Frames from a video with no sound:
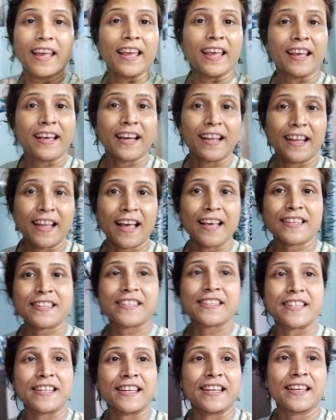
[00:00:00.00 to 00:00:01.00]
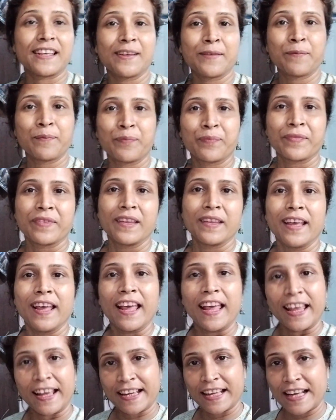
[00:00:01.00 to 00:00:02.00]
এখানে আসছি
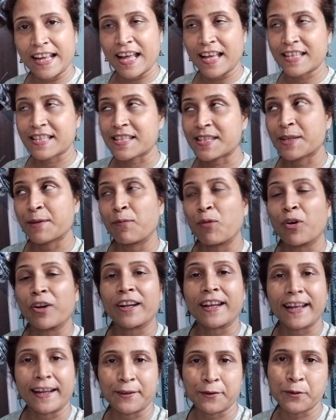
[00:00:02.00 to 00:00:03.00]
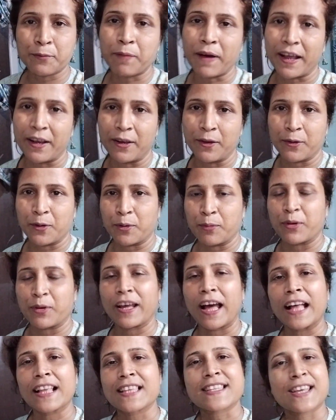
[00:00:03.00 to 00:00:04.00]
এখানে আসছি মনটা একটু ভালো করবো
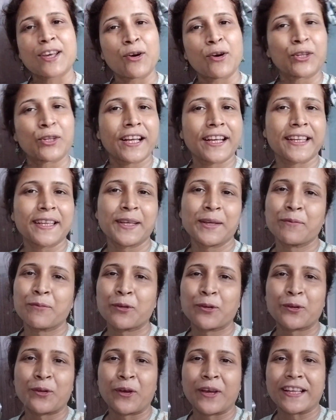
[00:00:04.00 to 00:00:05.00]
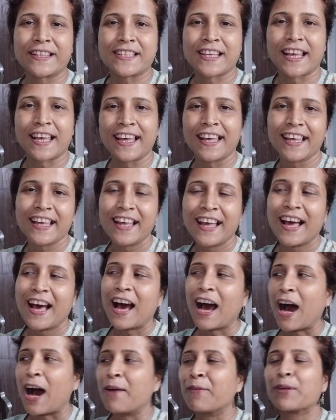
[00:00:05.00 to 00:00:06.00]
আজকে ওদের কি মুড হয়েছে
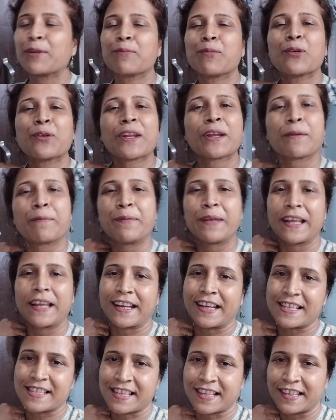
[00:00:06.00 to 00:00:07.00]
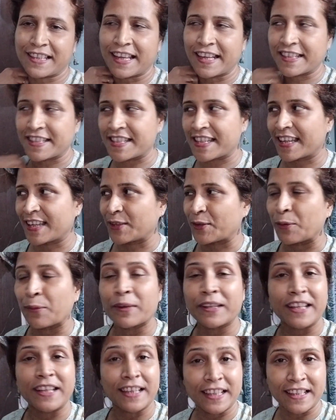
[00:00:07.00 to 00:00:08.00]
আমার বোনের বিয়ের ক্যাসেট দেখছে
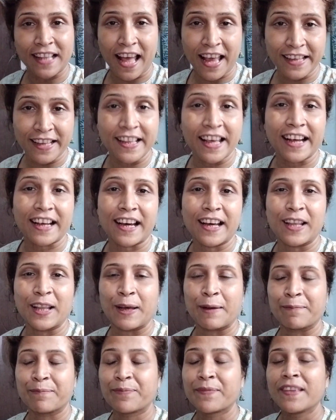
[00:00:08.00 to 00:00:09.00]
তোমাদেরকে তাই দেখালাম